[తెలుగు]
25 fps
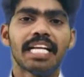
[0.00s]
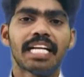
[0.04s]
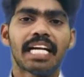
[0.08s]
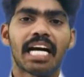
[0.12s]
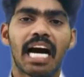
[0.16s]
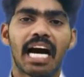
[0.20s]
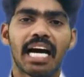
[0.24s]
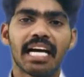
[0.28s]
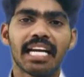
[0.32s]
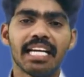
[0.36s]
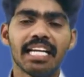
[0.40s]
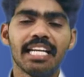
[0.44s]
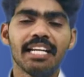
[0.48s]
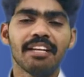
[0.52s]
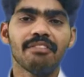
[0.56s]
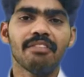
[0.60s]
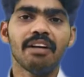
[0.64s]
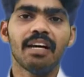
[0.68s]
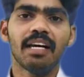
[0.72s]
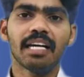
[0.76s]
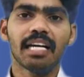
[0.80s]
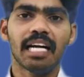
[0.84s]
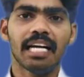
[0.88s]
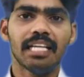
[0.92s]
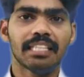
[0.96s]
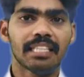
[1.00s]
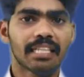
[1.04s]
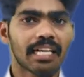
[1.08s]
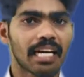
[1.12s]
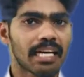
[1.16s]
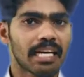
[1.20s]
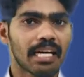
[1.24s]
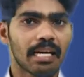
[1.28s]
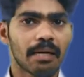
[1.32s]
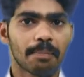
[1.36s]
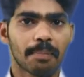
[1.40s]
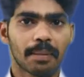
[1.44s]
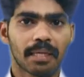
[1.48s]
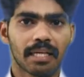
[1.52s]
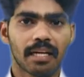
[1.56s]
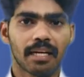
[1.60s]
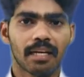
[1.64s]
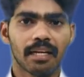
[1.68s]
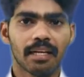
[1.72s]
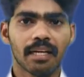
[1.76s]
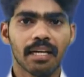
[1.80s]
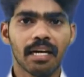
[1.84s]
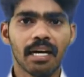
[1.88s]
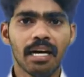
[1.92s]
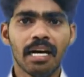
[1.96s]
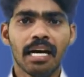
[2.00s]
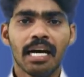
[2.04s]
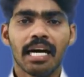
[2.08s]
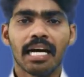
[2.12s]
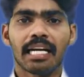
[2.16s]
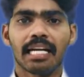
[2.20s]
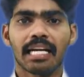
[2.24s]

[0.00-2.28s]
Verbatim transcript: ఈ కార్యనిర్వాహక అధికారాల ప్రకారంగా